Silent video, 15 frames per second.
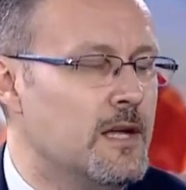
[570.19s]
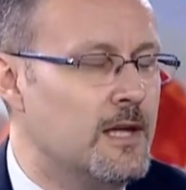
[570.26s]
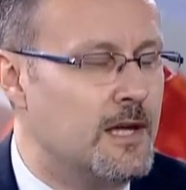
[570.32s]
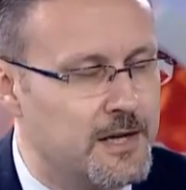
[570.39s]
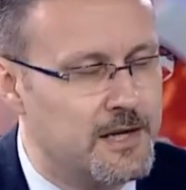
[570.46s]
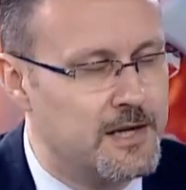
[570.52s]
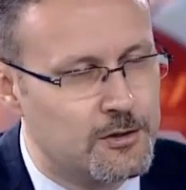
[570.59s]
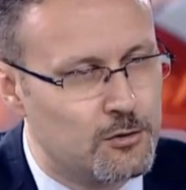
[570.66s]

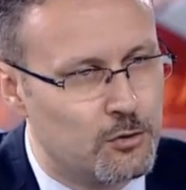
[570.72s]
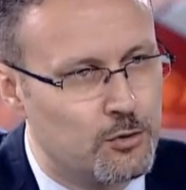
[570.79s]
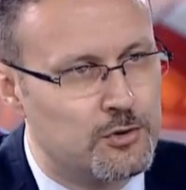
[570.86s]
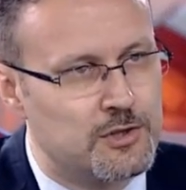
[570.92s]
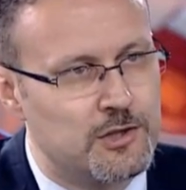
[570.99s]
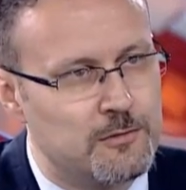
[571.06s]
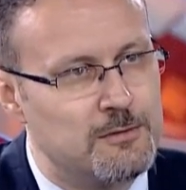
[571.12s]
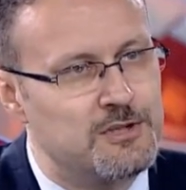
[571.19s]
Her ne kadar o
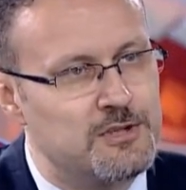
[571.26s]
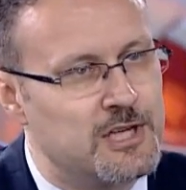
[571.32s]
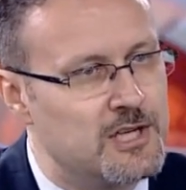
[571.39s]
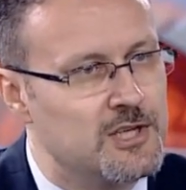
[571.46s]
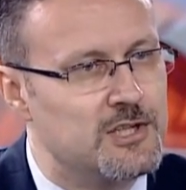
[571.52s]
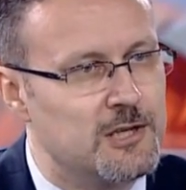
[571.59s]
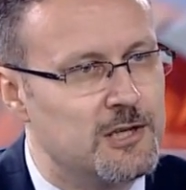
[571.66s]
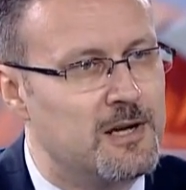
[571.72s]
noktada benim
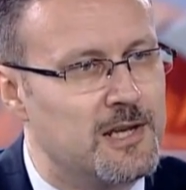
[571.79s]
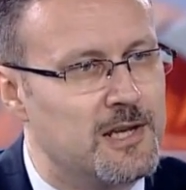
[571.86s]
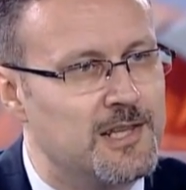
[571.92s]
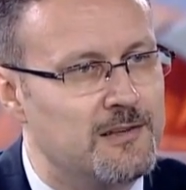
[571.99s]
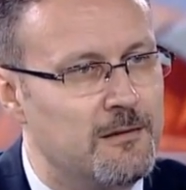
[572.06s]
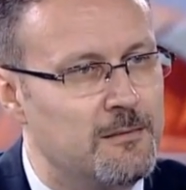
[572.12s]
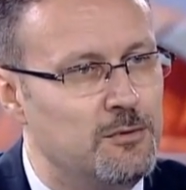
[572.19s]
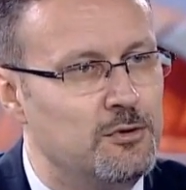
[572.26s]
çekincelerim hala
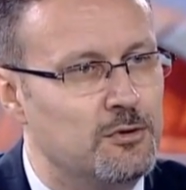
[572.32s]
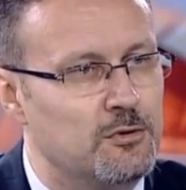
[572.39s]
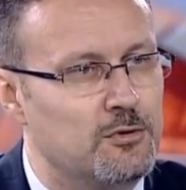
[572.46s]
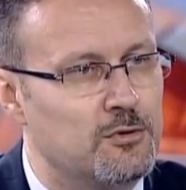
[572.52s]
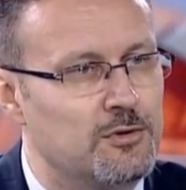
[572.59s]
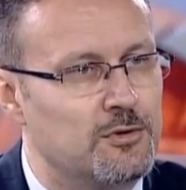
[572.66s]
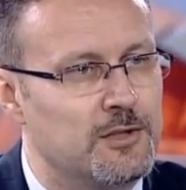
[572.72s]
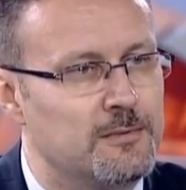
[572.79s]
devam ediyor. O
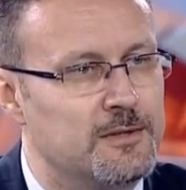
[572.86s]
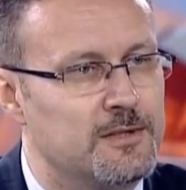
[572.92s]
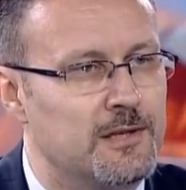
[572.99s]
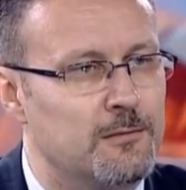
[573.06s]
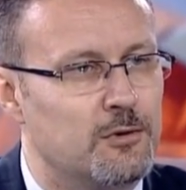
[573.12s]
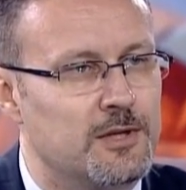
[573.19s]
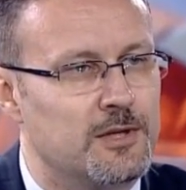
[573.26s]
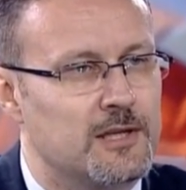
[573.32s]
konuda bir
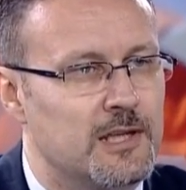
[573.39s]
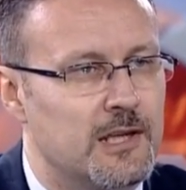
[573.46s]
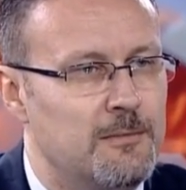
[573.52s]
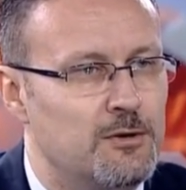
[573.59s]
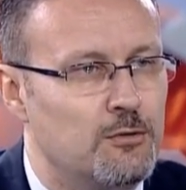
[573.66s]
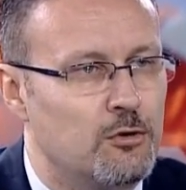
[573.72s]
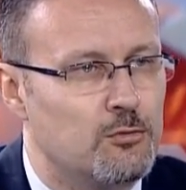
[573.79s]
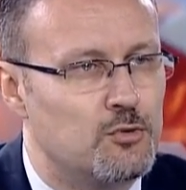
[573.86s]
tam olarak
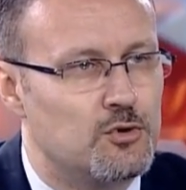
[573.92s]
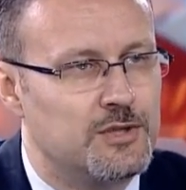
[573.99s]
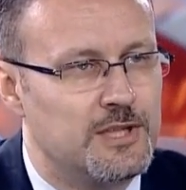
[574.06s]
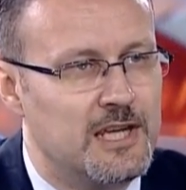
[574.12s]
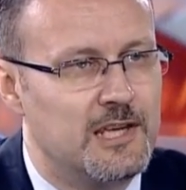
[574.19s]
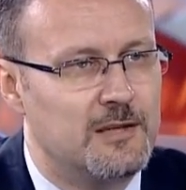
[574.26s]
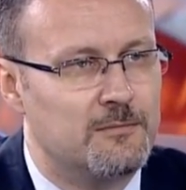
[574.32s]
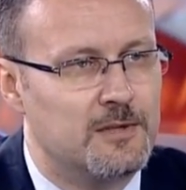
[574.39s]
emin olmuş
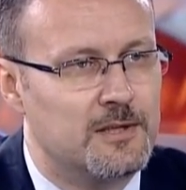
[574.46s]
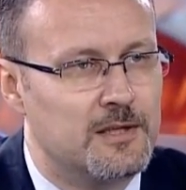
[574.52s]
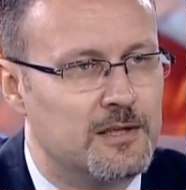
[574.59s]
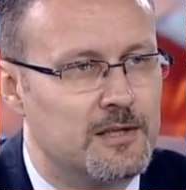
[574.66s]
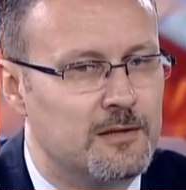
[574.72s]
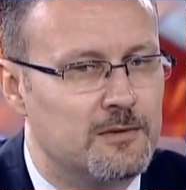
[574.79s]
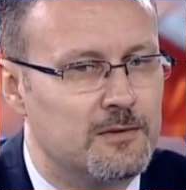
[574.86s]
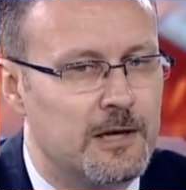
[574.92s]
değilim e,
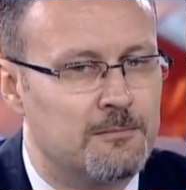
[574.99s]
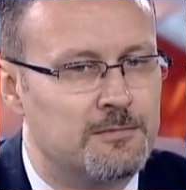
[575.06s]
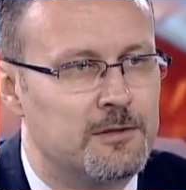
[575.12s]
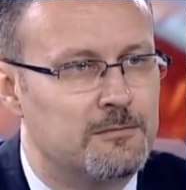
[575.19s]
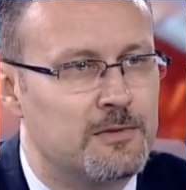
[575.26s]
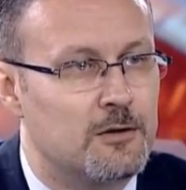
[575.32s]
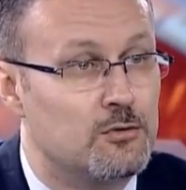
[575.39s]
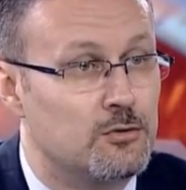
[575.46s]

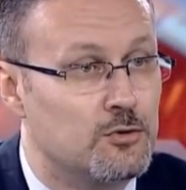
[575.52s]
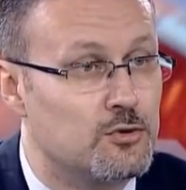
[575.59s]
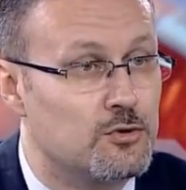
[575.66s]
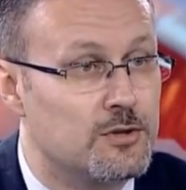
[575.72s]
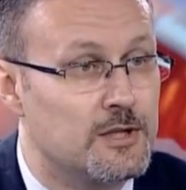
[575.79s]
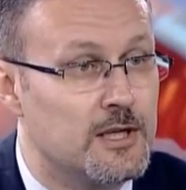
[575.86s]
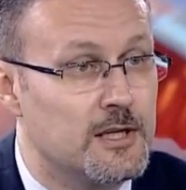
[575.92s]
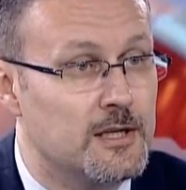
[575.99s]
yaptırımlar Dün konusunda.
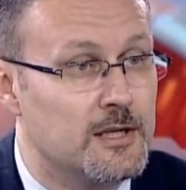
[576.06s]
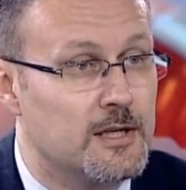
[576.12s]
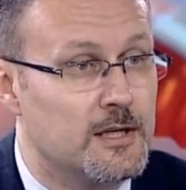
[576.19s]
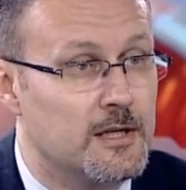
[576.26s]
Dün Sayın Çavuşoğlu